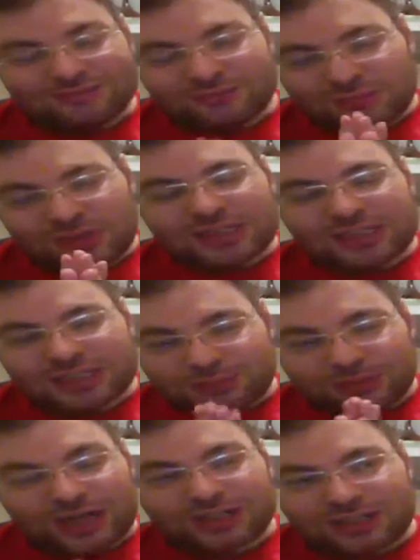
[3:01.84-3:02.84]
mi
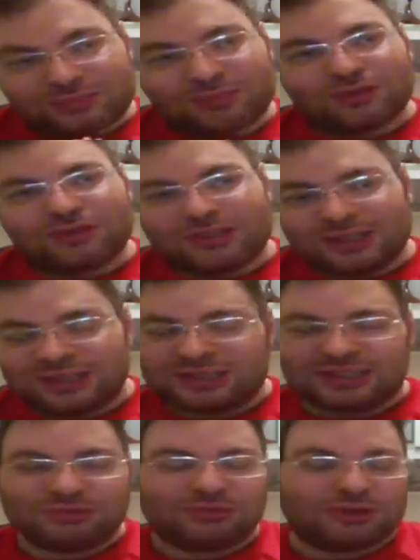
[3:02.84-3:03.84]
dispiace
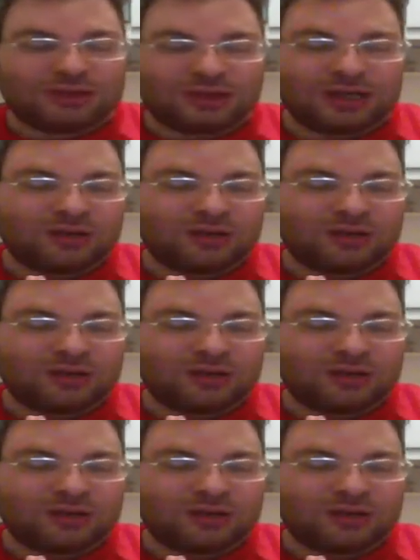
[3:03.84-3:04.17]
moltissimo e